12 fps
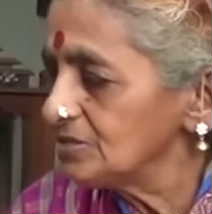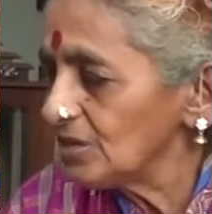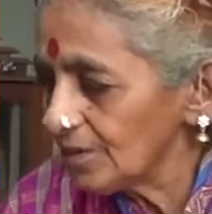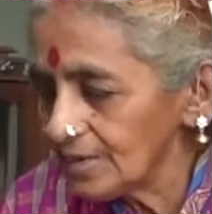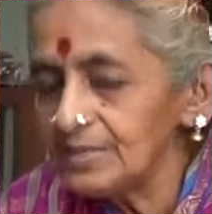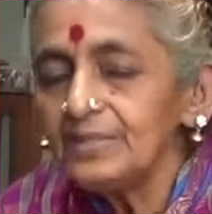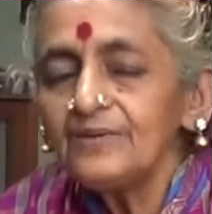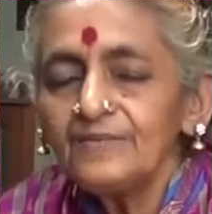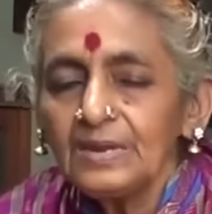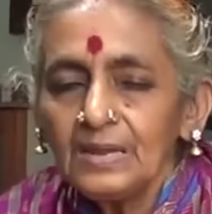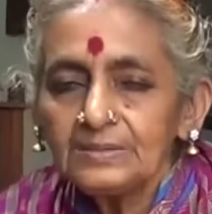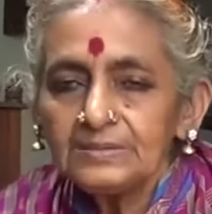சரண்
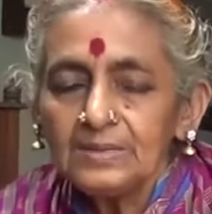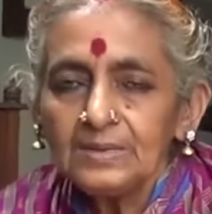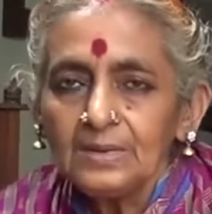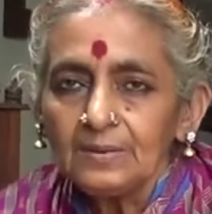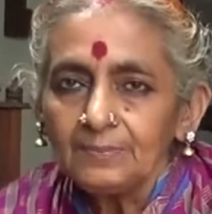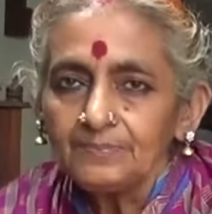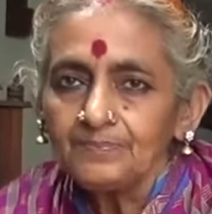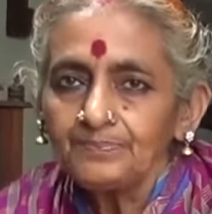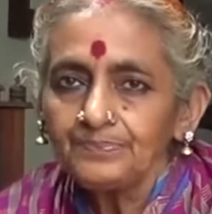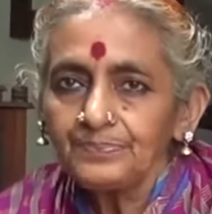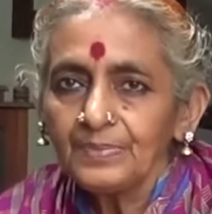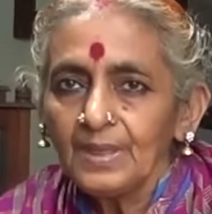நவராத்திரியில்
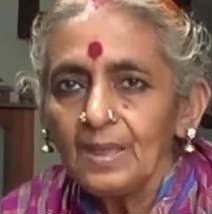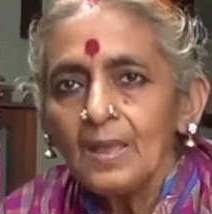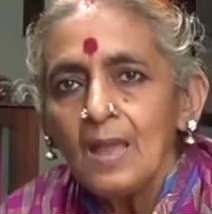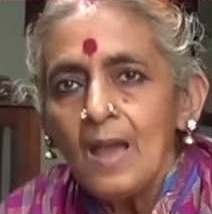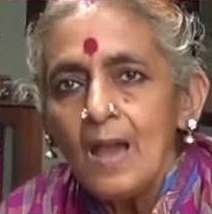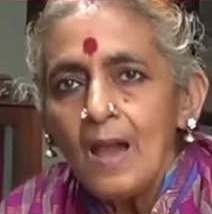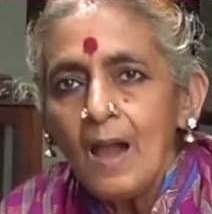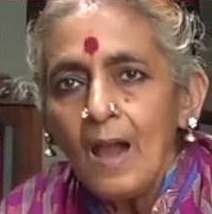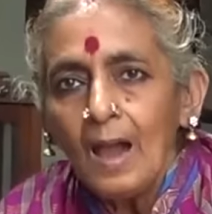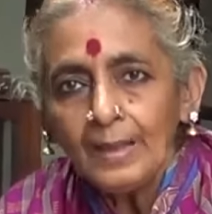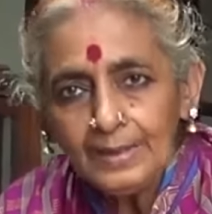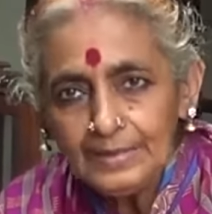
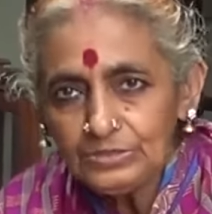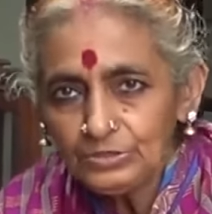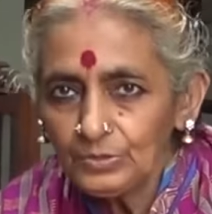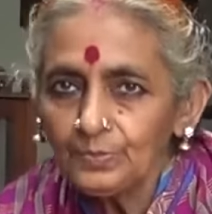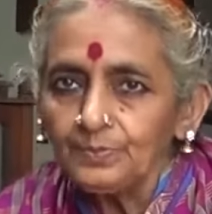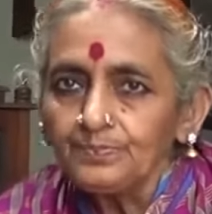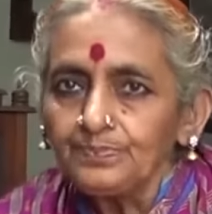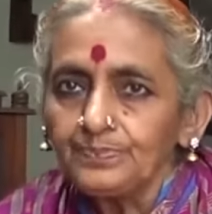அனைத்தும்